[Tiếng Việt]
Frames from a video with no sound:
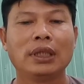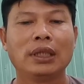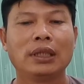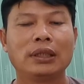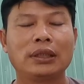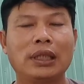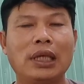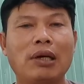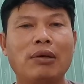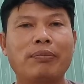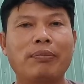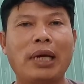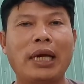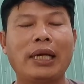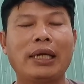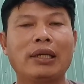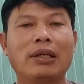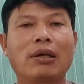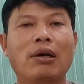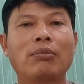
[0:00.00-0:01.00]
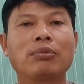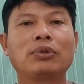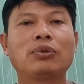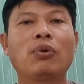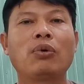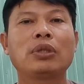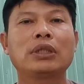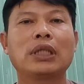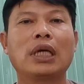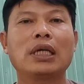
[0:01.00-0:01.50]
Sao mày không
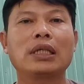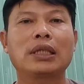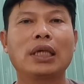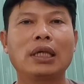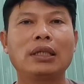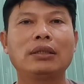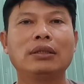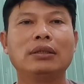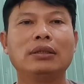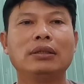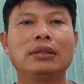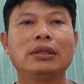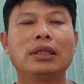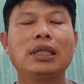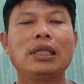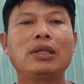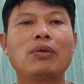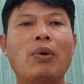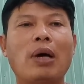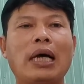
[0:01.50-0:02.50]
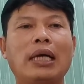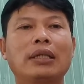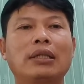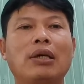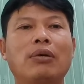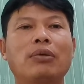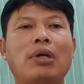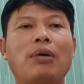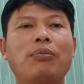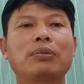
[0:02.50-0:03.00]
xuống chợ Kinh, đi qua
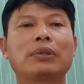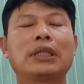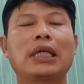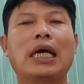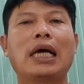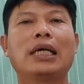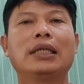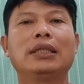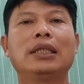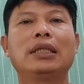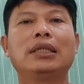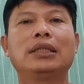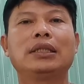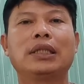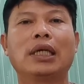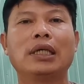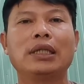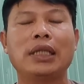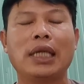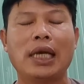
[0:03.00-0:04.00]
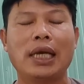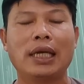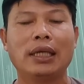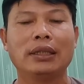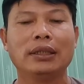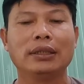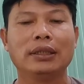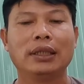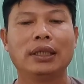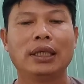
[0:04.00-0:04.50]
Châu Đốc Trà Vinh trở về.
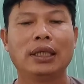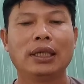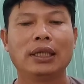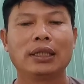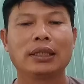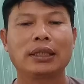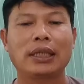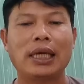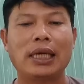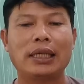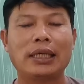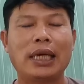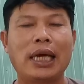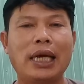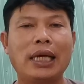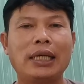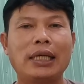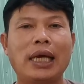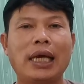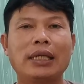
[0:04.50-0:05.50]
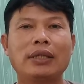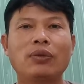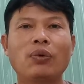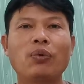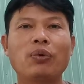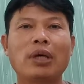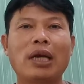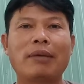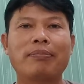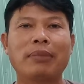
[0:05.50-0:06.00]
Ngày nay hai chú
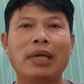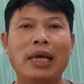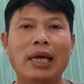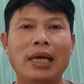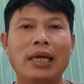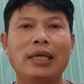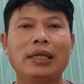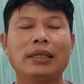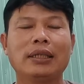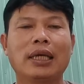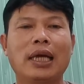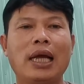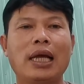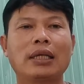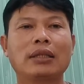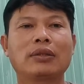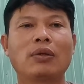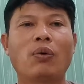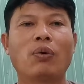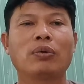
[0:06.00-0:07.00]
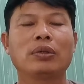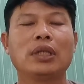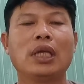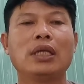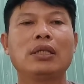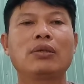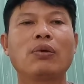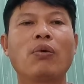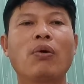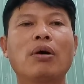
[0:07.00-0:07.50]
làm hề, hát tuồng nhị
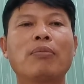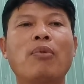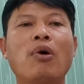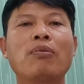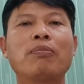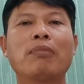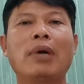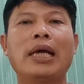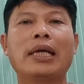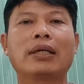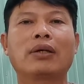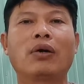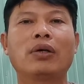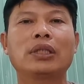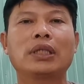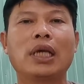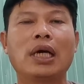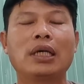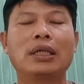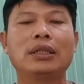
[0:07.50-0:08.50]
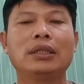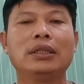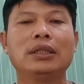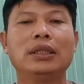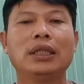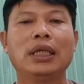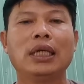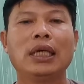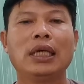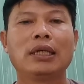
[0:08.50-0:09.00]
chúa bốn bề coi chơi.
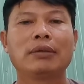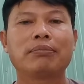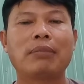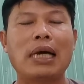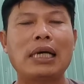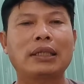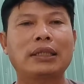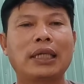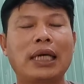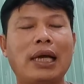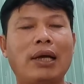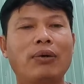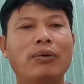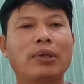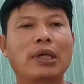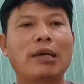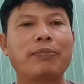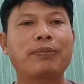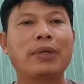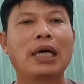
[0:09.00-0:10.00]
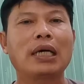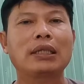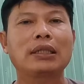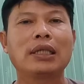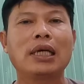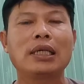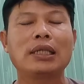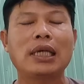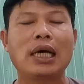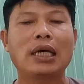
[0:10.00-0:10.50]
Bán rau khắp hết
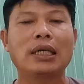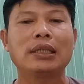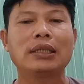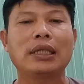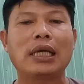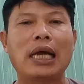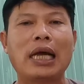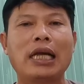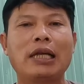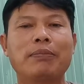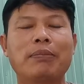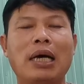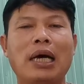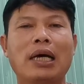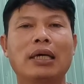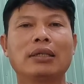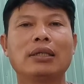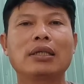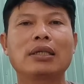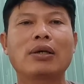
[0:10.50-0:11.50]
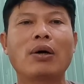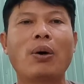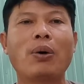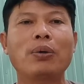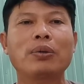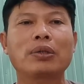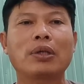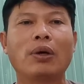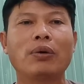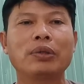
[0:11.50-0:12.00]
nơi nơi, ai mà đứt cố
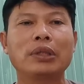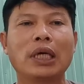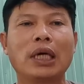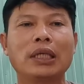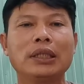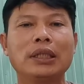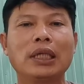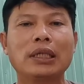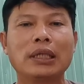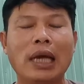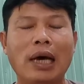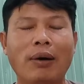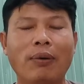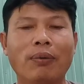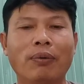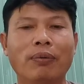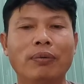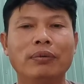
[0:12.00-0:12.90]
chỗ rơi đứt đầu.